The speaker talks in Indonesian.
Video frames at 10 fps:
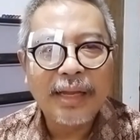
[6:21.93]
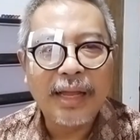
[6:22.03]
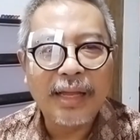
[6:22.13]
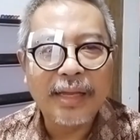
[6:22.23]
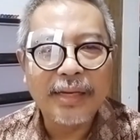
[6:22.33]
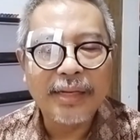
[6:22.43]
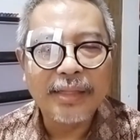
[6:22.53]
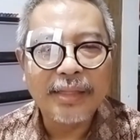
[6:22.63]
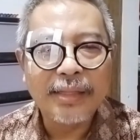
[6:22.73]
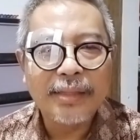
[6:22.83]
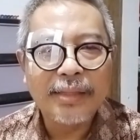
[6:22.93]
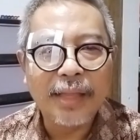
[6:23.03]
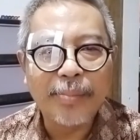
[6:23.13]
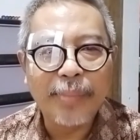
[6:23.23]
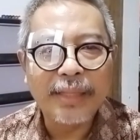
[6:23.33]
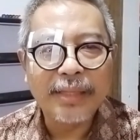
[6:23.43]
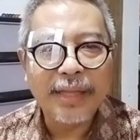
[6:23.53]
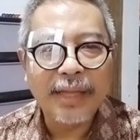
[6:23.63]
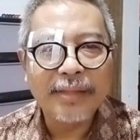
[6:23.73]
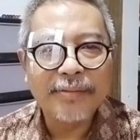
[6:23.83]
akan
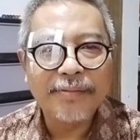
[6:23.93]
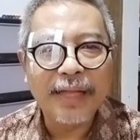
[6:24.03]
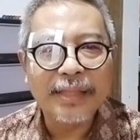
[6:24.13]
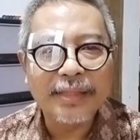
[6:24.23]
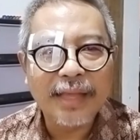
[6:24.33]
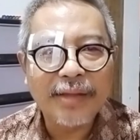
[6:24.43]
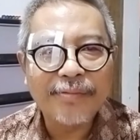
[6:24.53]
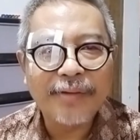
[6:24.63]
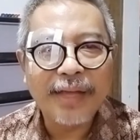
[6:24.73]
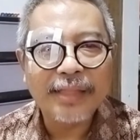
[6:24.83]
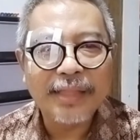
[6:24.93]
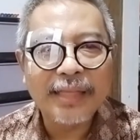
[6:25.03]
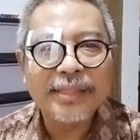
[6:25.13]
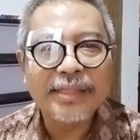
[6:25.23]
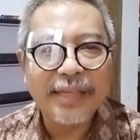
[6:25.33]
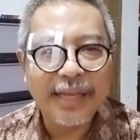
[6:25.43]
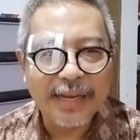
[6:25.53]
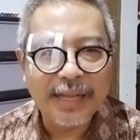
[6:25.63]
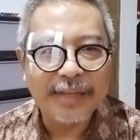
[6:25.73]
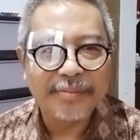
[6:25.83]
didapatkan fakta-fakta sejarah.